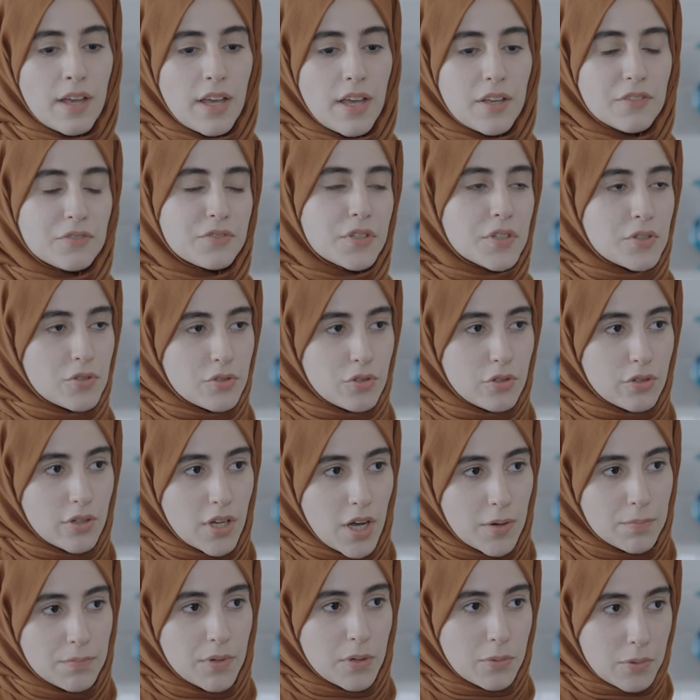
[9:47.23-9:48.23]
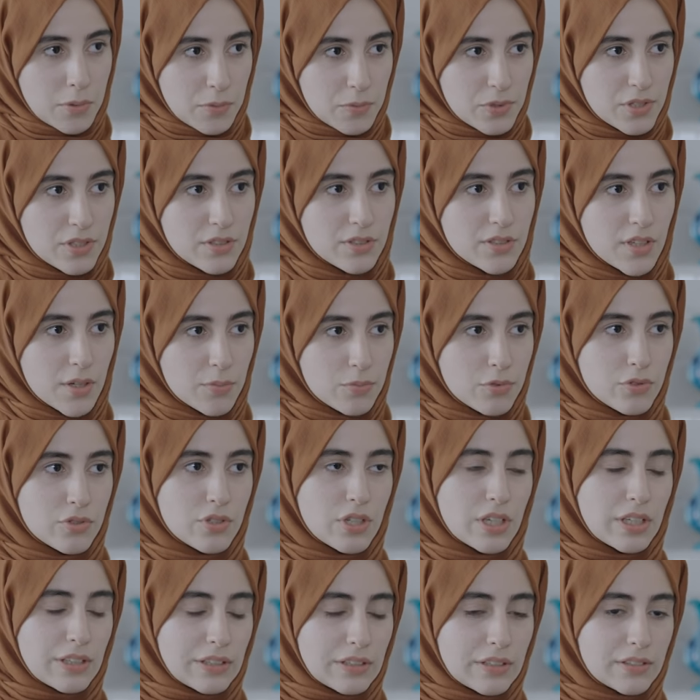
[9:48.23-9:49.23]
Enfeksiyon kapmamam için
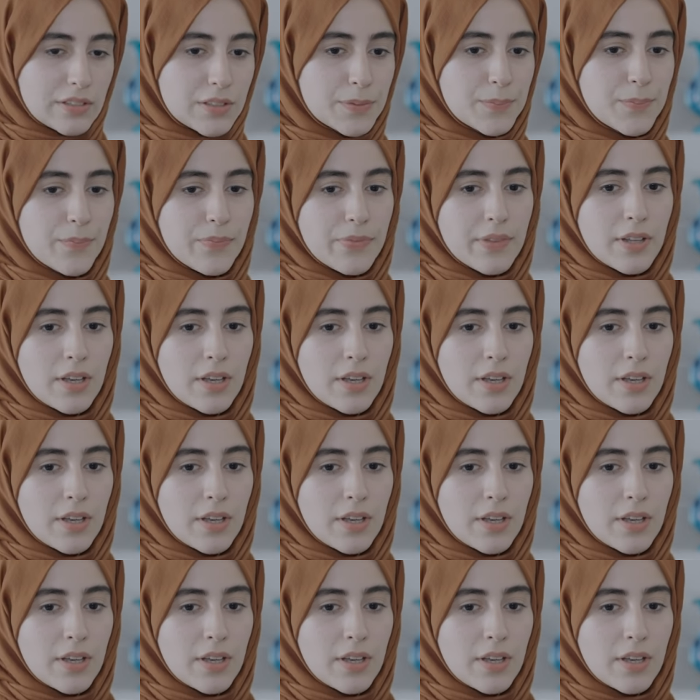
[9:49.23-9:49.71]
taburcu edildim.